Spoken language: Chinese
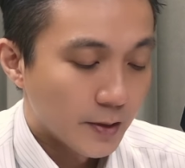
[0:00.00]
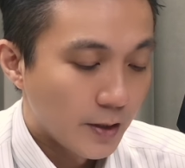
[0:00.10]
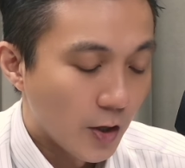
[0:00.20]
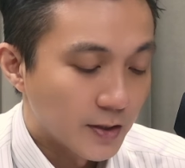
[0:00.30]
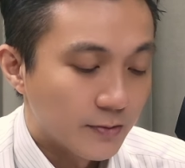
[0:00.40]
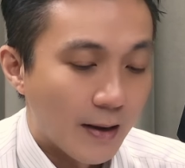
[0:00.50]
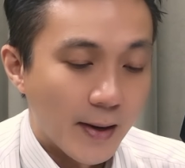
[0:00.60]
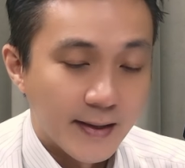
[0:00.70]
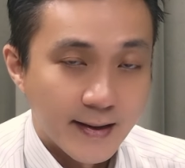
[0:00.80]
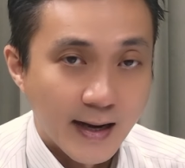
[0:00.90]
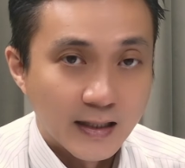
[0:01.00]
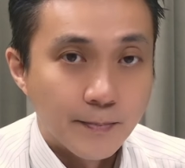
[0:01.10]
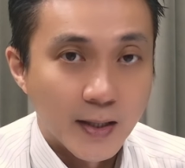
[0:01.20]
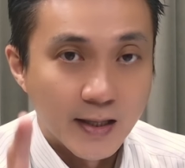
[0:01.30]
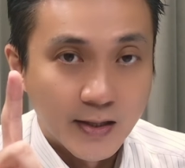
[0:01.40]
六十万买联雅
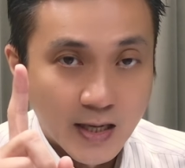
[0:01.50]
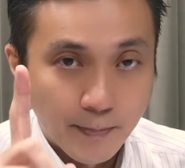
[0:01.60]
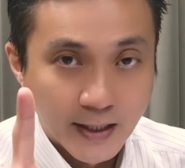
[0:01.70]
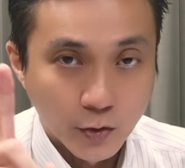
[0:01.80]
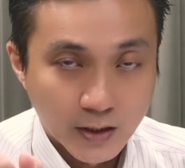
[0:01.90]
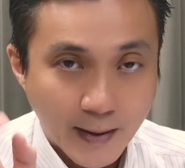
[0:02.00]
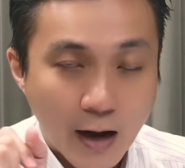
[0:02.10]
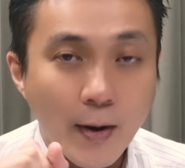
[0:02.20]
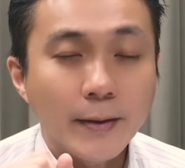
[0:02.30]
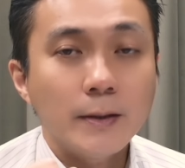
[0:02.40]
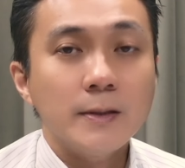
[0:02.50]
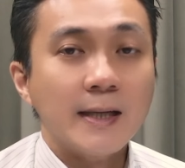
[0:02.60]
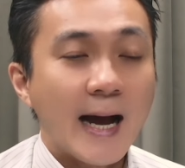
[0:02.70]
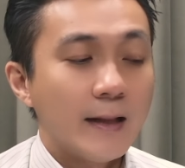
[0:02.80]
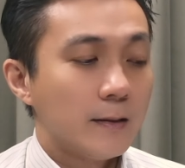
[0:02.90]
人，变成一百九十八万了。你
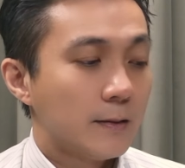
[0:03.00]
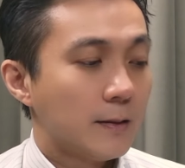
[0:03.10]
看，